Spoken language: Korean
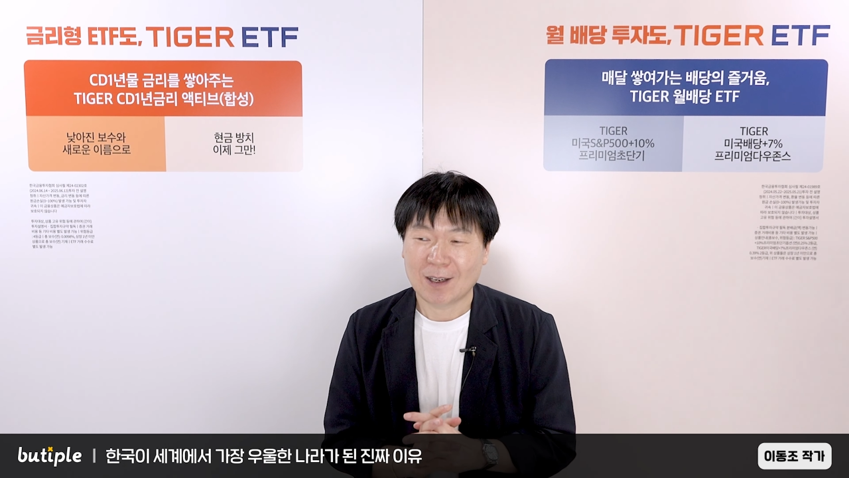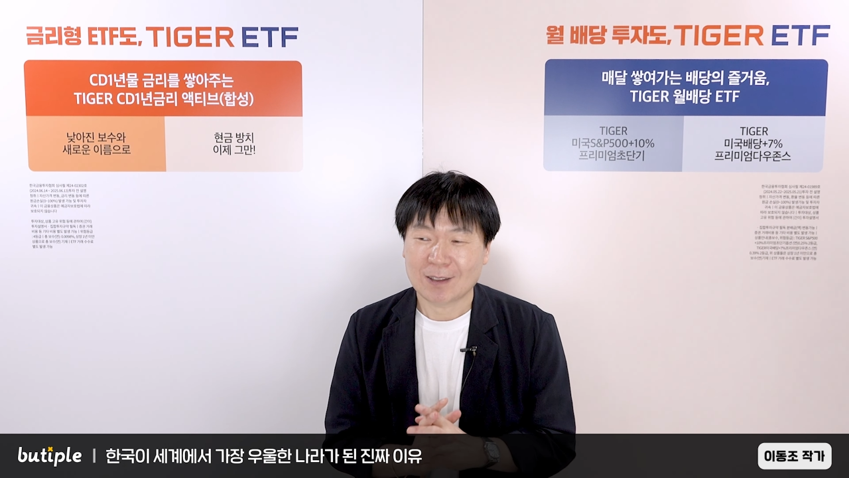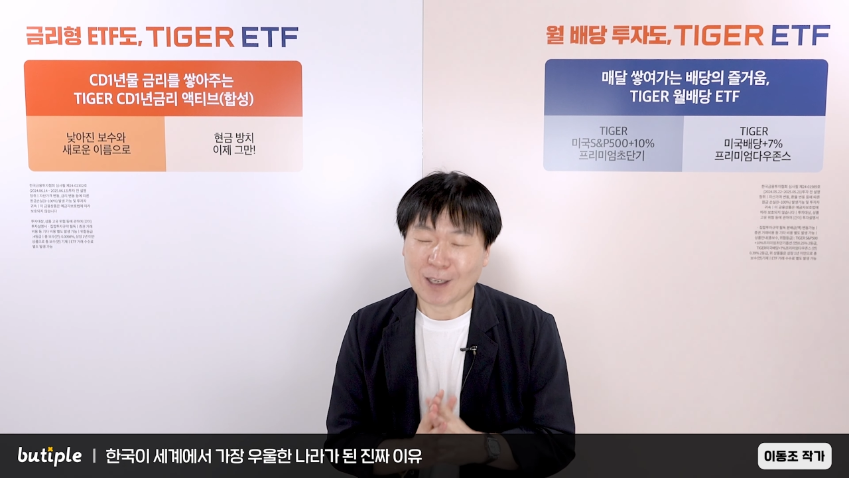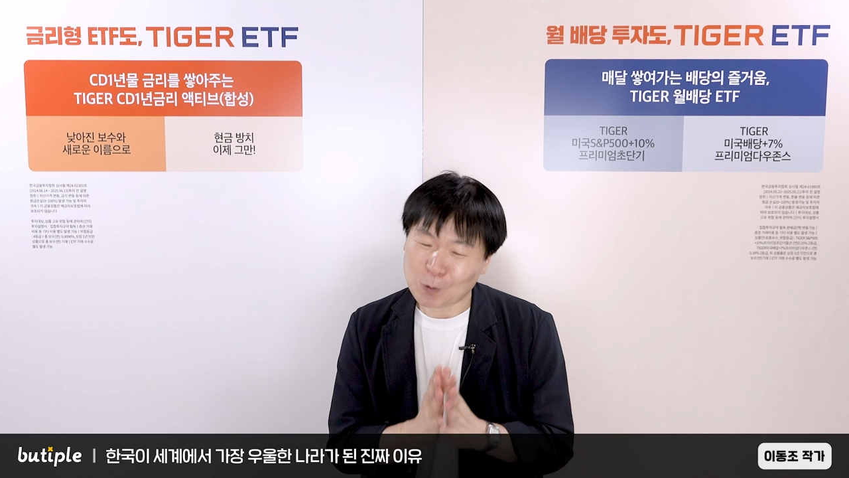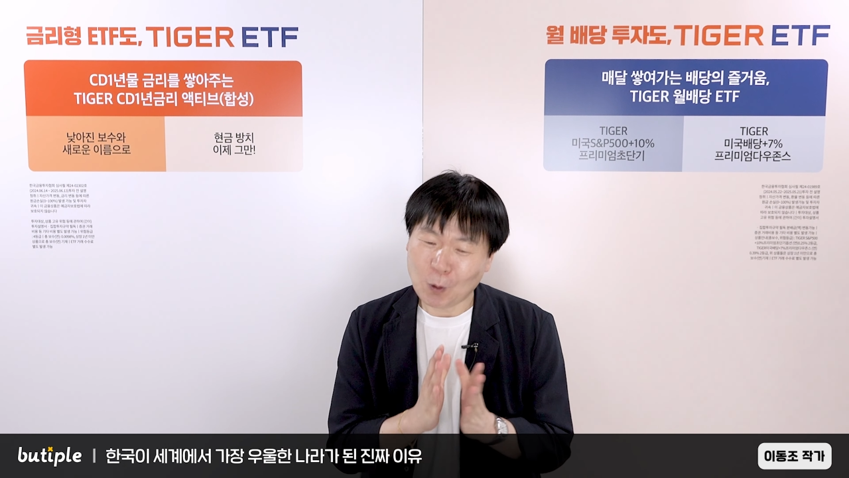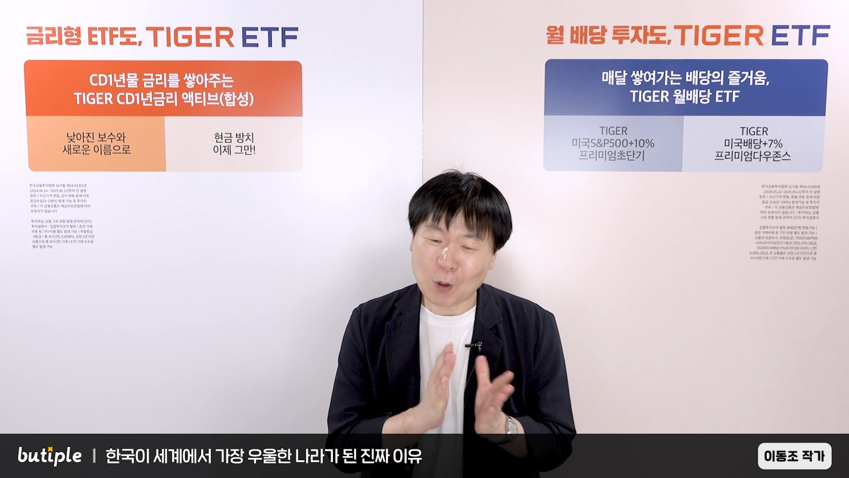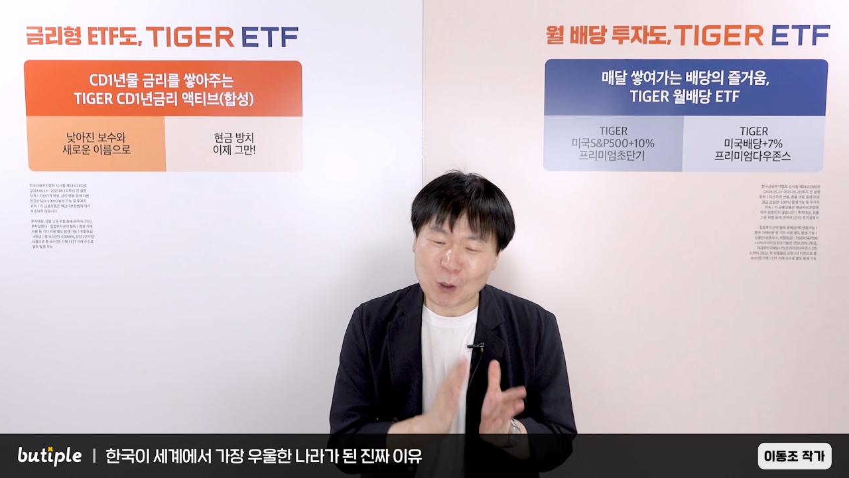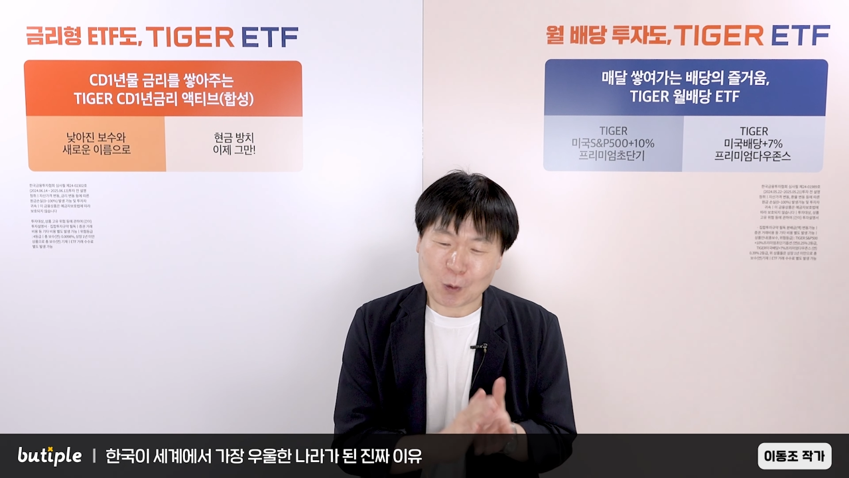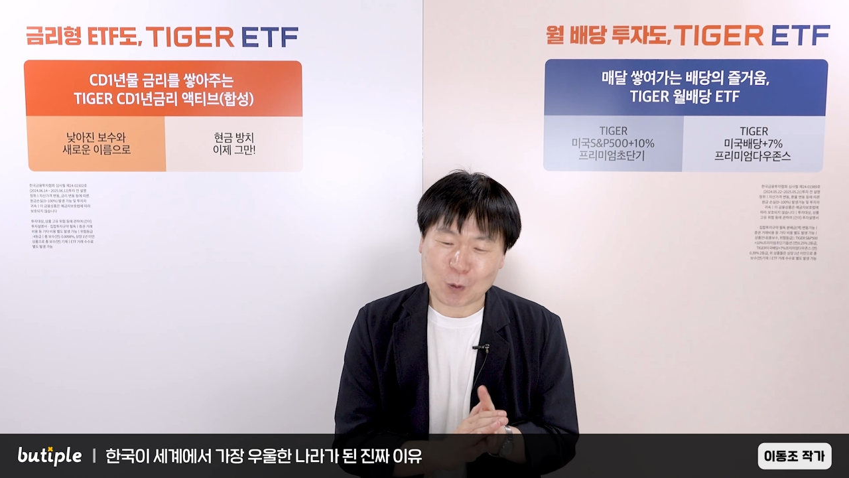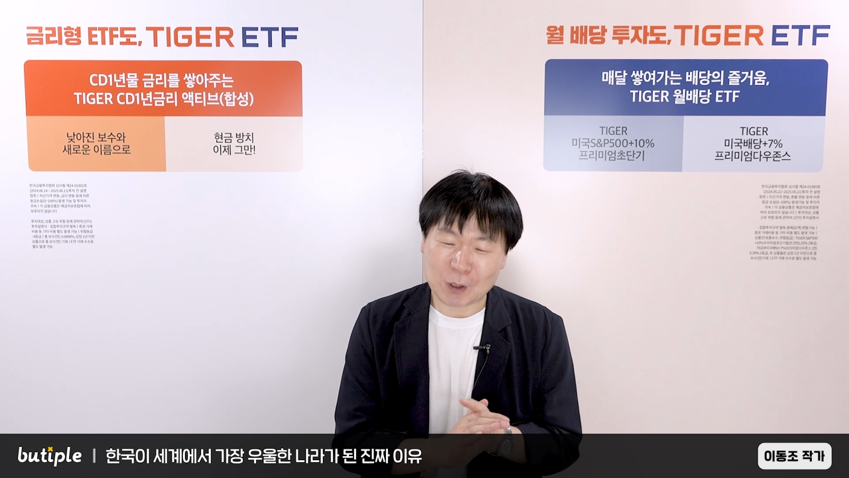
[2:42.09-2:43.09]
자꾸
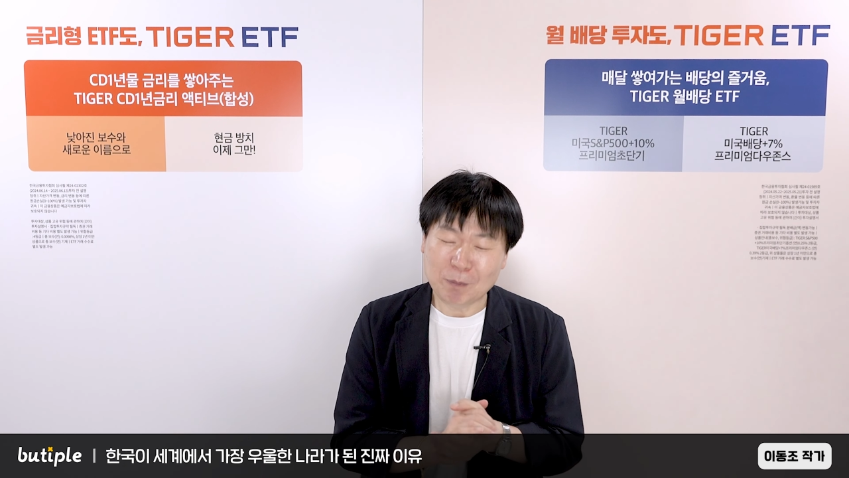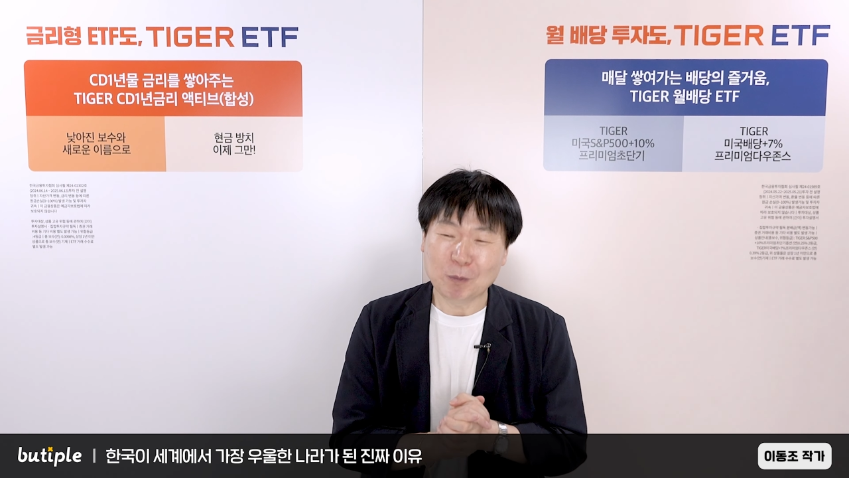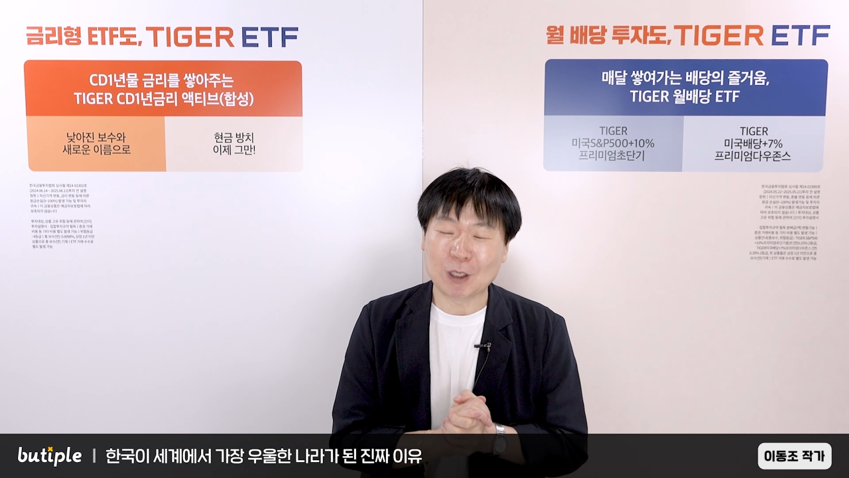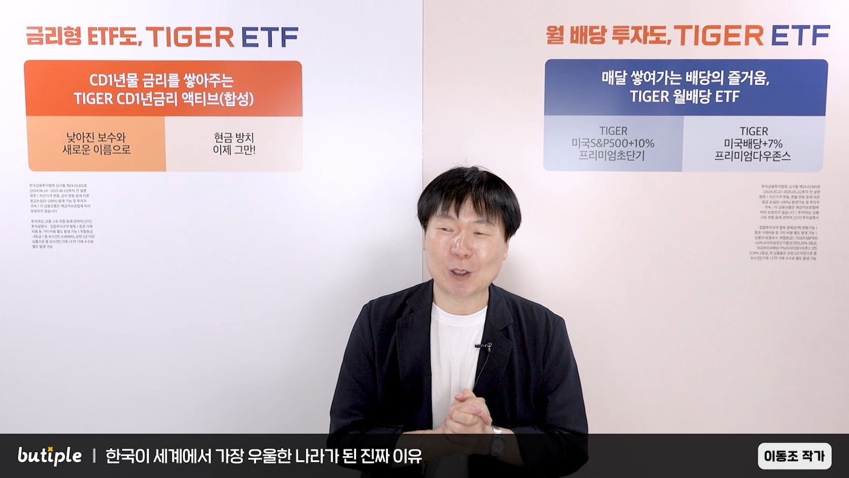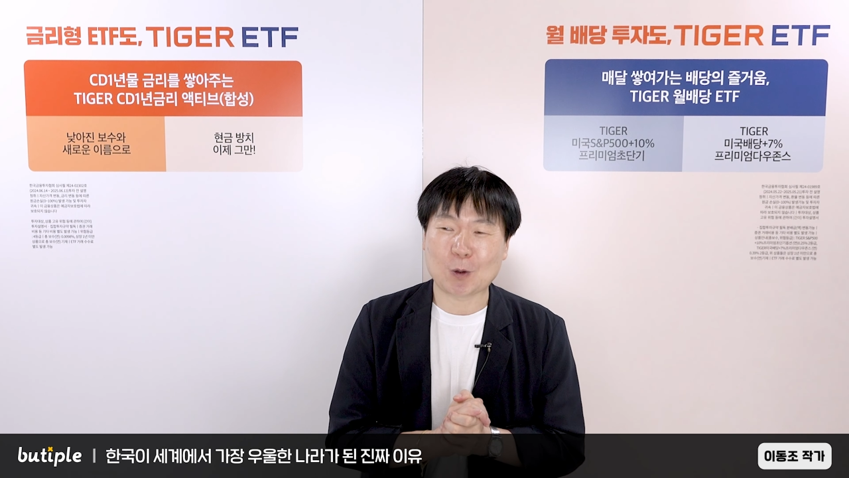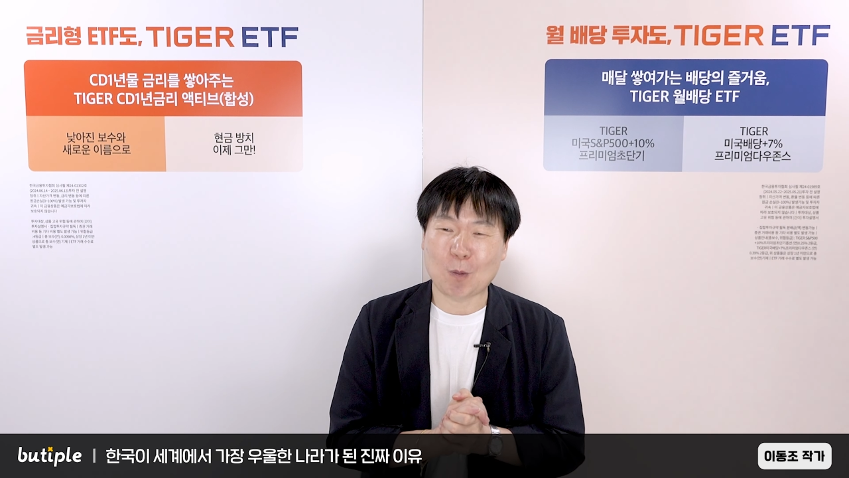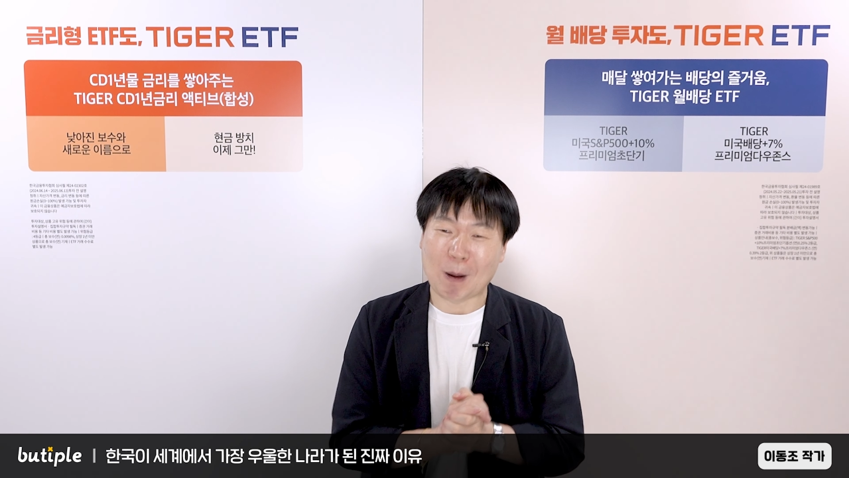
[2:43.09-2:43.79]
어렵고 힘들고